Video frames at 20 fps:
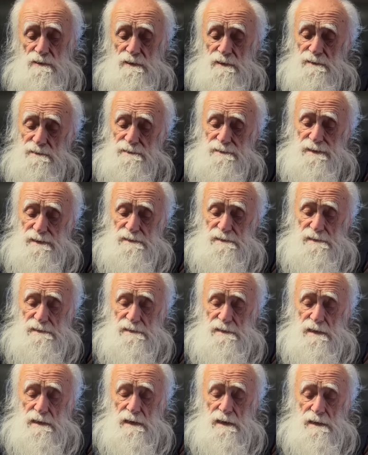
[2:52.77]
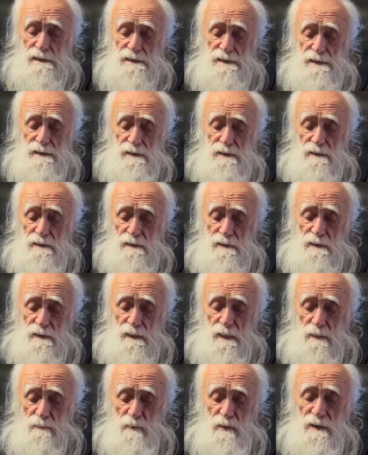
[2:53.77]
так сказать, кальки,
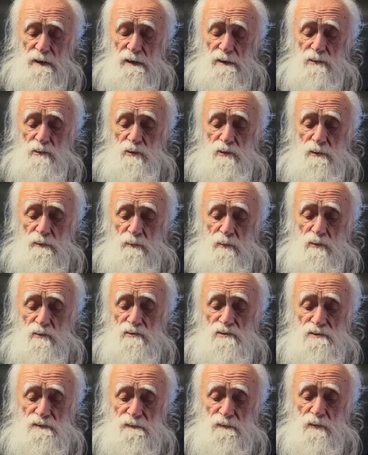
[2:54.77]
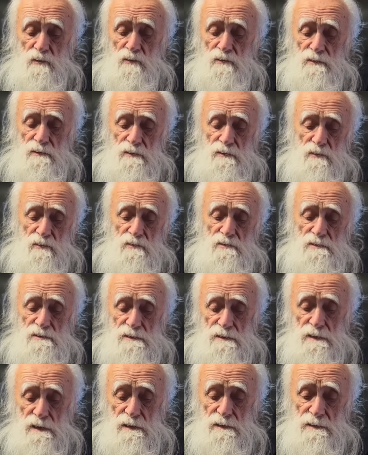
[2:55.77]
по которым он живет. То
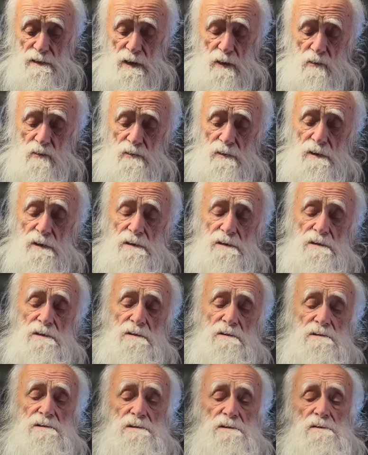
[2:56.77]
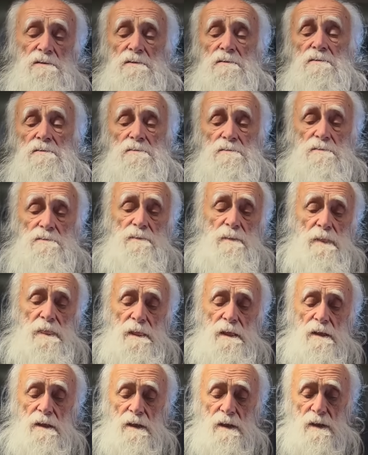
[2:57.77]
есть, когда он родился,
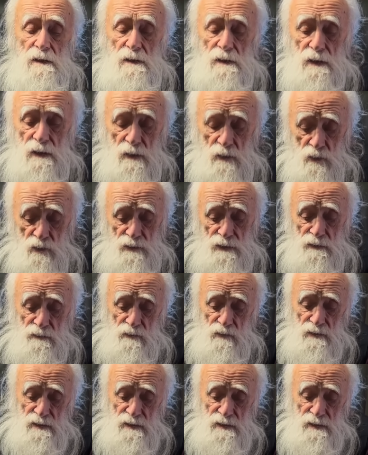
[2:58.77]
у него